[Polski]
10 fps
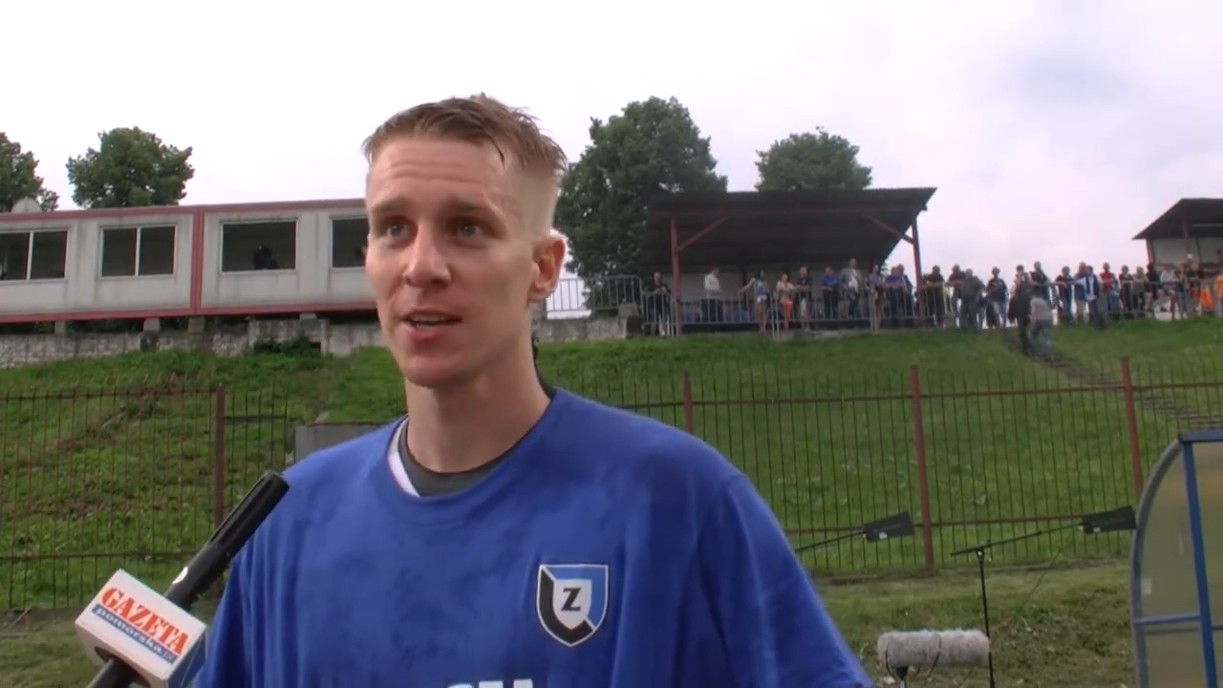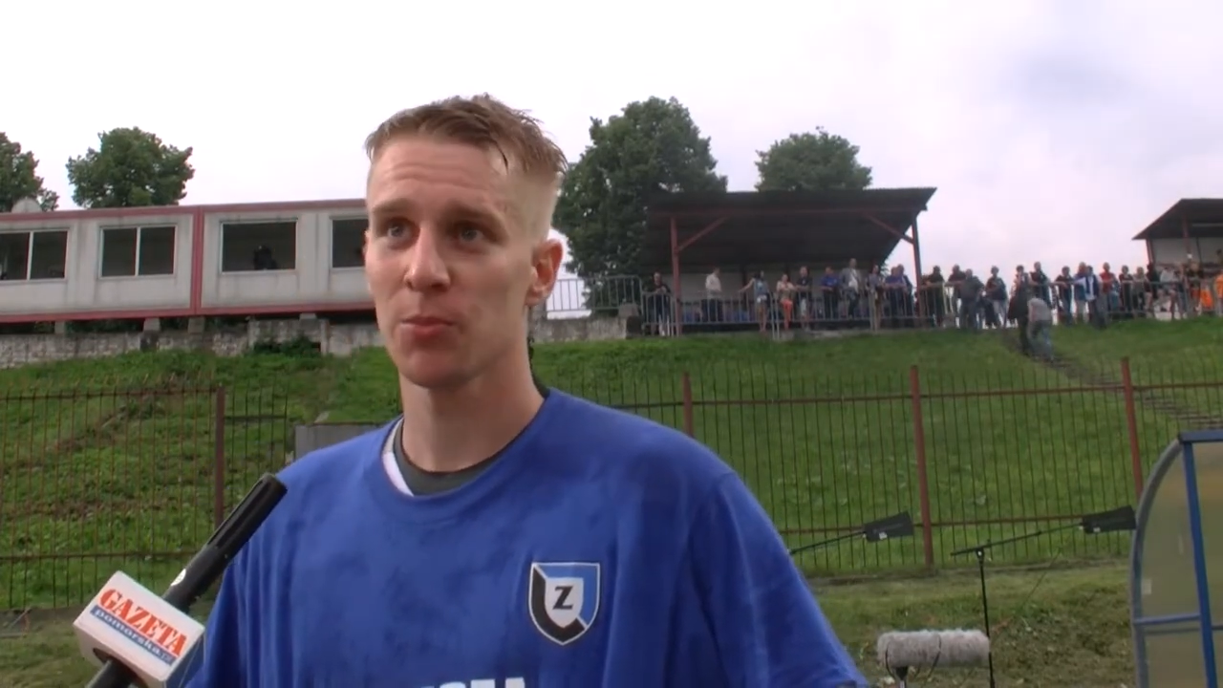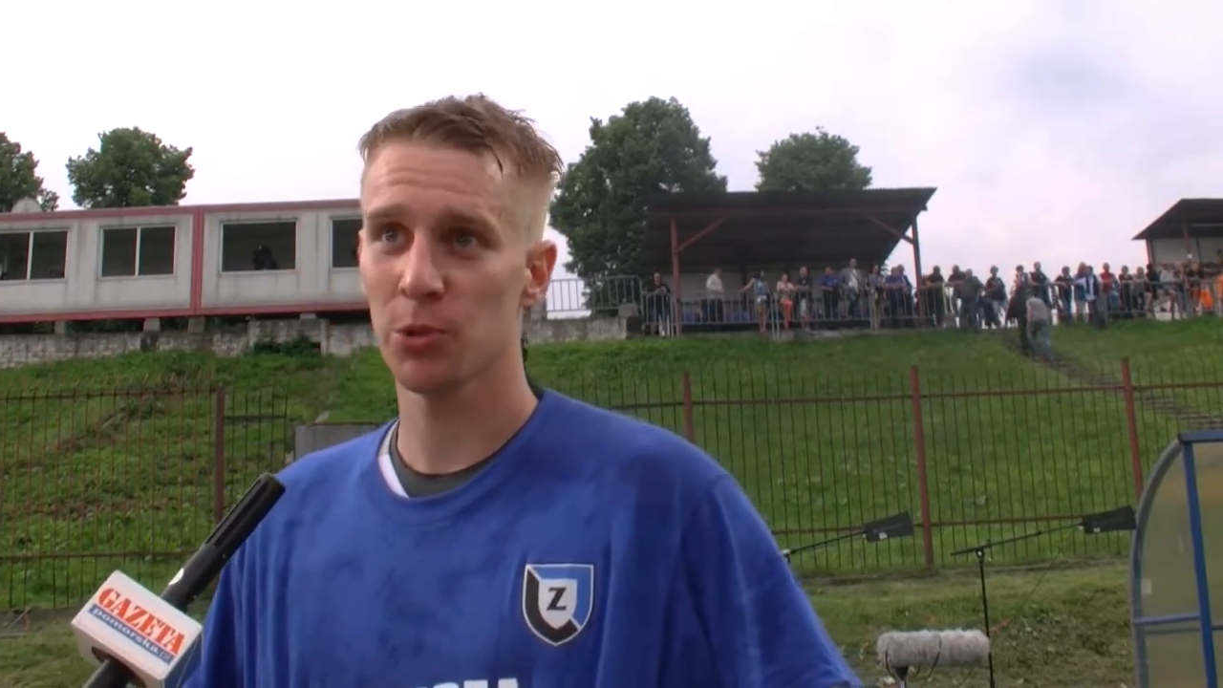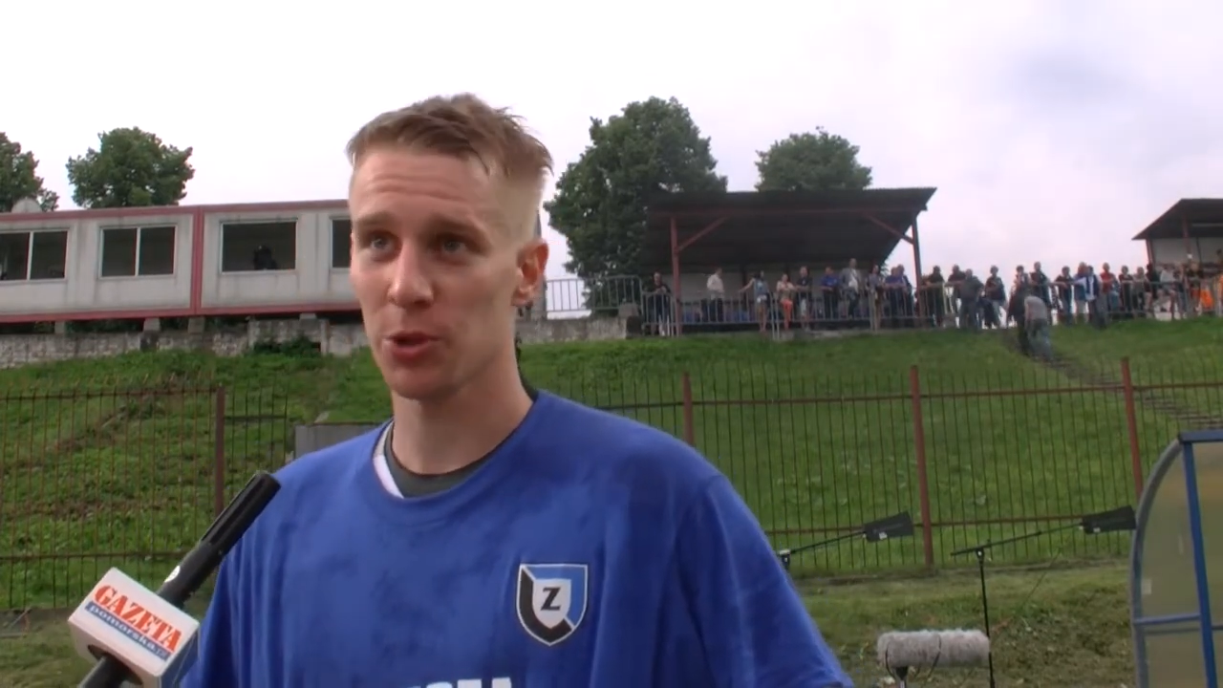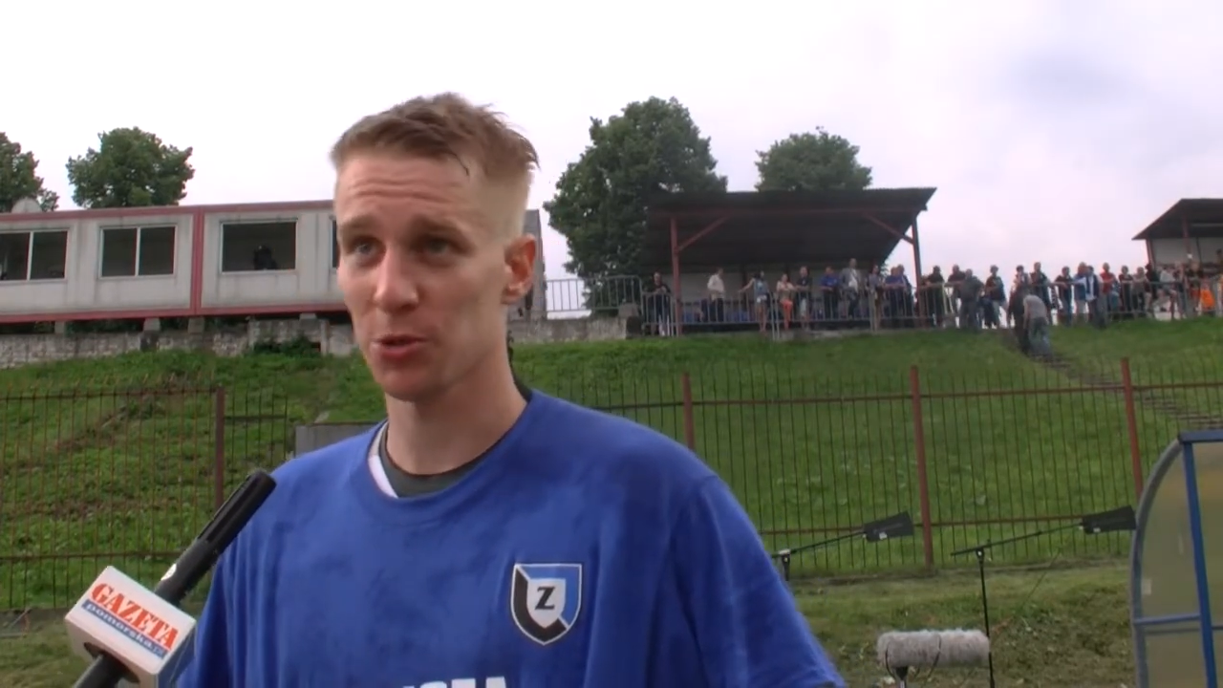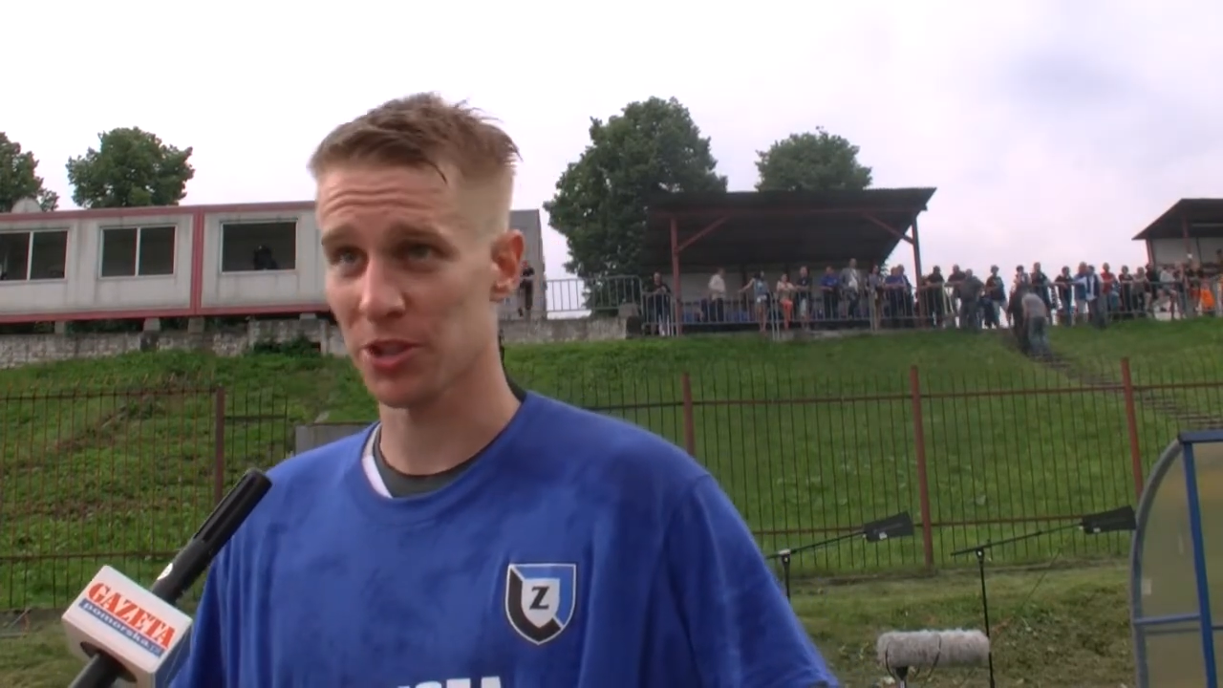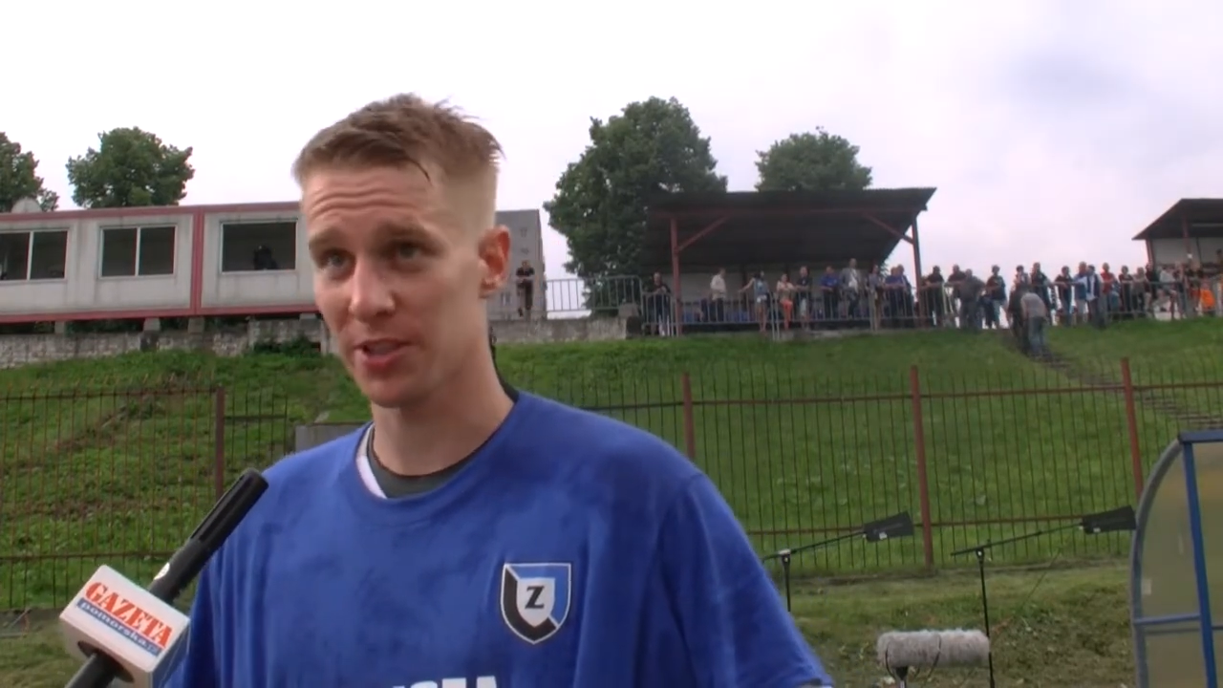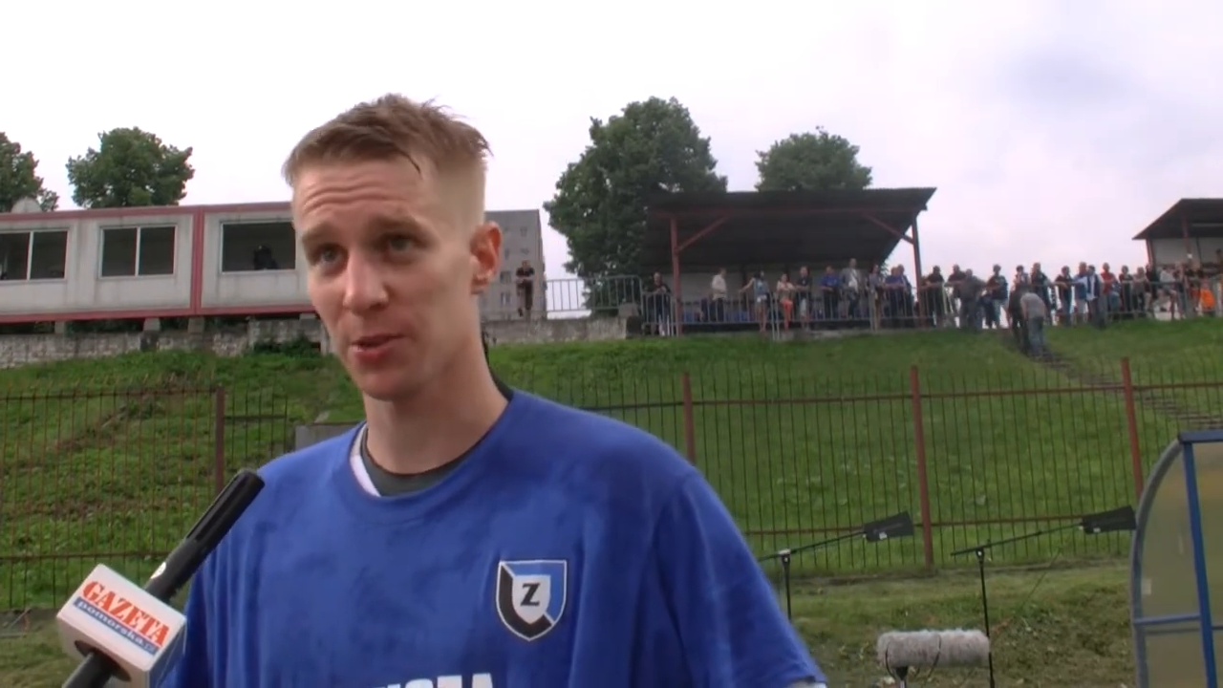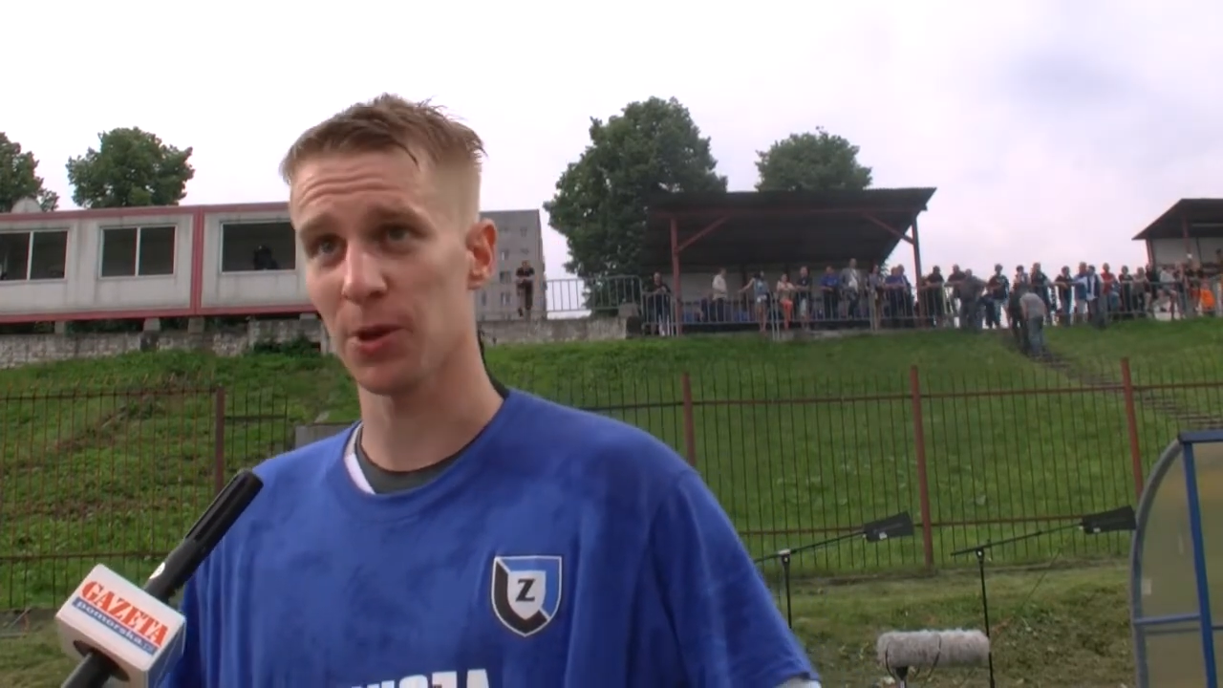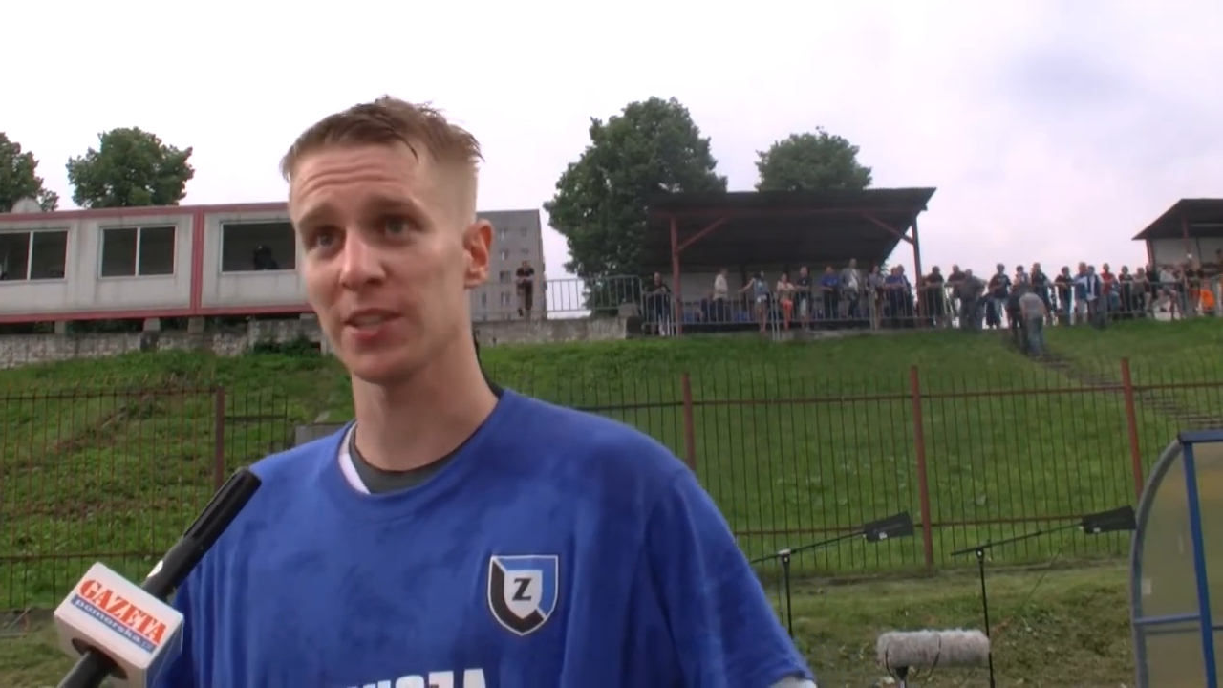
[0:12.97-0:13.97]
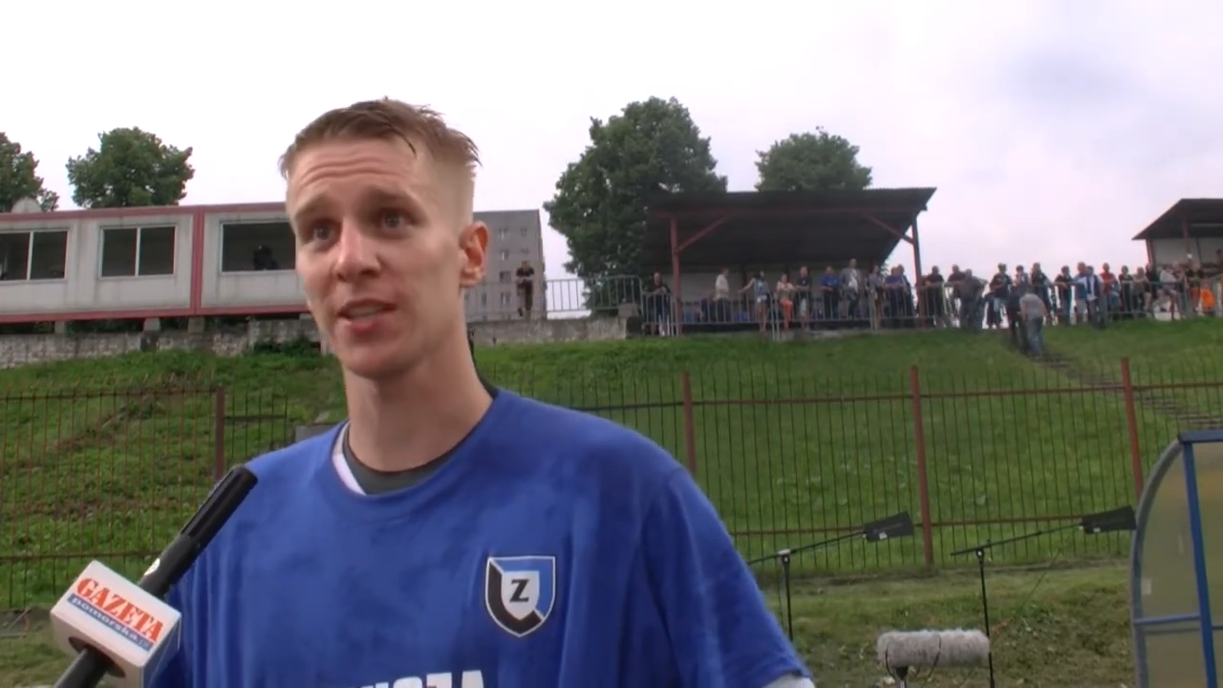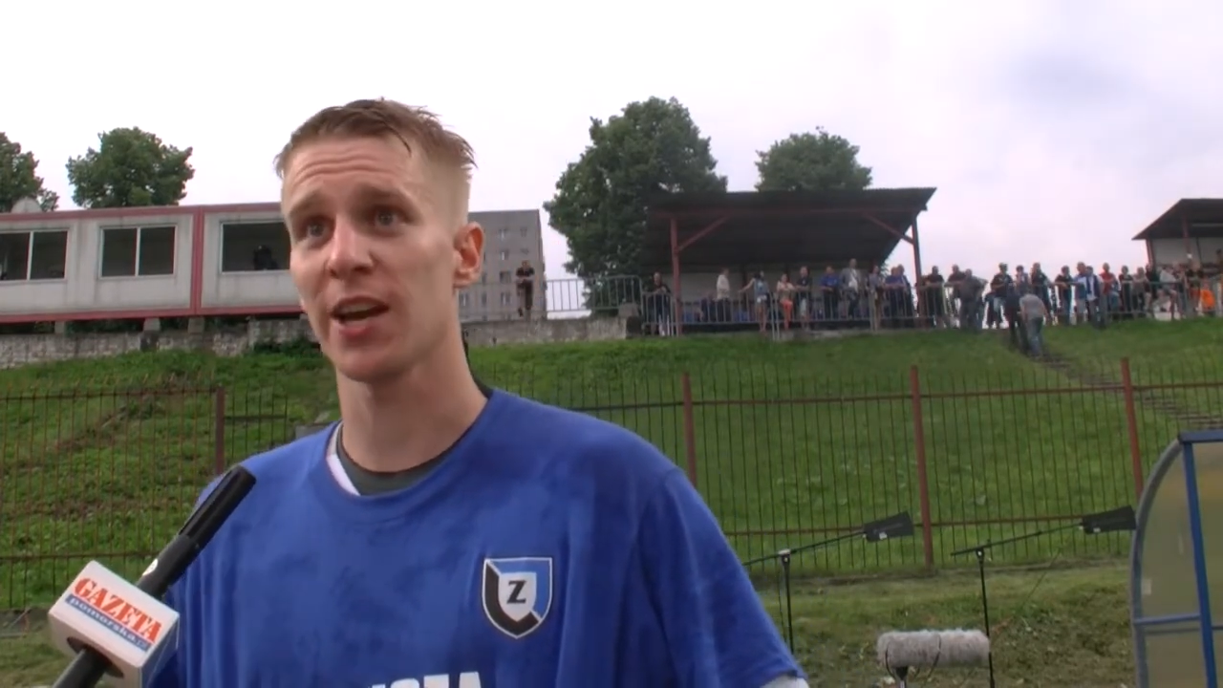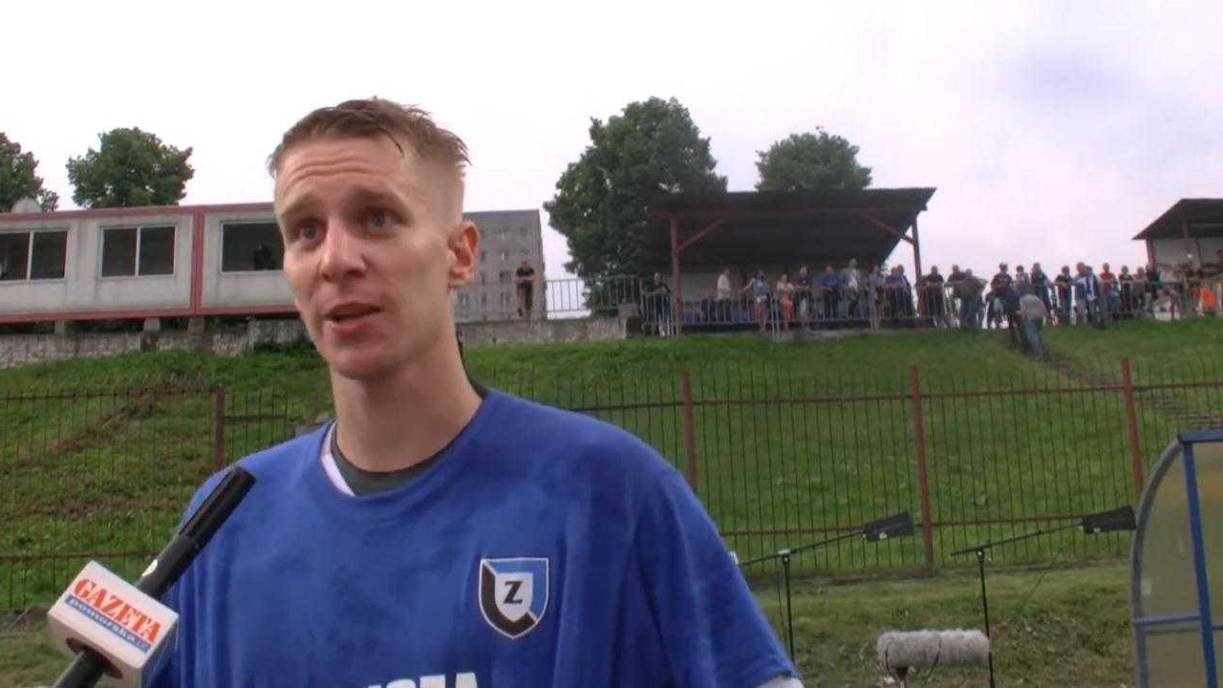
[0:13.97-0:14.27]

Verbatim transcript: były różne sytuacje,